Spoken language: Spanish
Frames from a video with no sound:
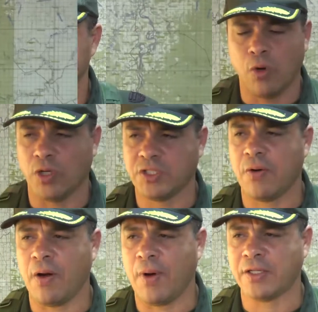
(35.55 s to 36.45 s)
Bueno, él
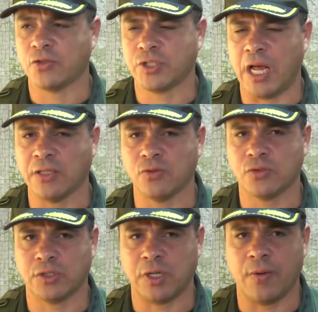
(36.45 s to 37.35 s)
lleva varios
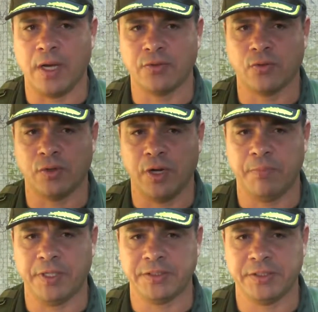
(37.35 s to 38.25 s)
años eh, trabajando con el
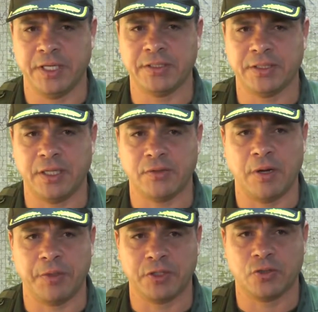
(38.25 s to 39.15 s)
presidente, era
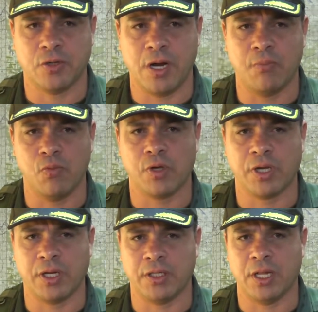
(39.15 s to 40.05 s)
una persona muy
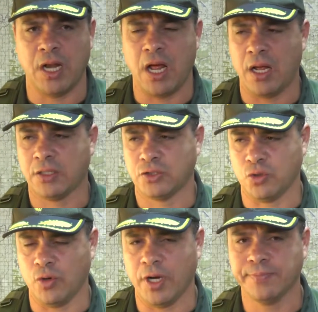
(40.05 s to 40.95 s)
querida en la
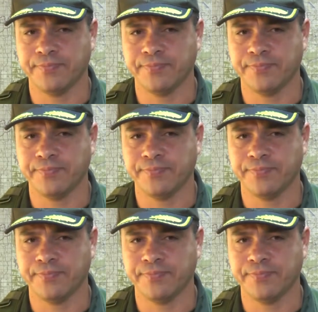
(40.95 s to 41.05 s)
zona.